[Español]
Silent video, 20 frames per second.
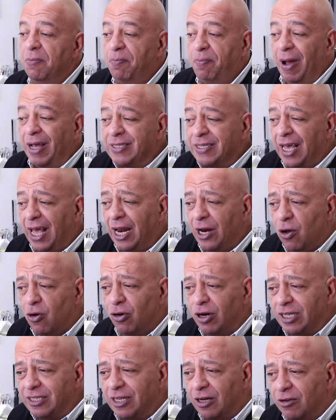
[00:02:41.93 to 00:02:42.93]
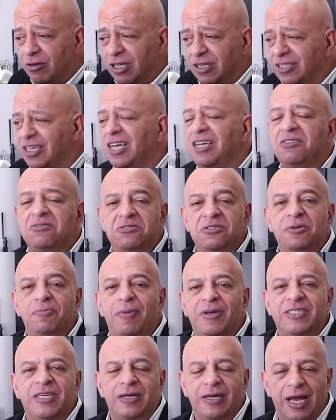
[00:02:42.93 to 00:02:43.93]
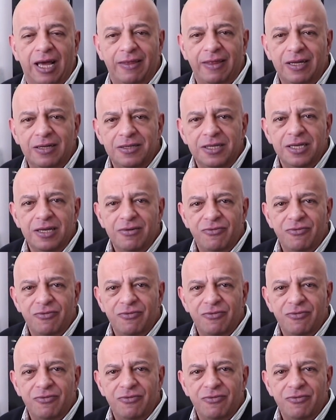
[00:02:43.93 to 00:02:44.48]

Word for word: ¿Pasa algo con esta noticia? No pasa nada.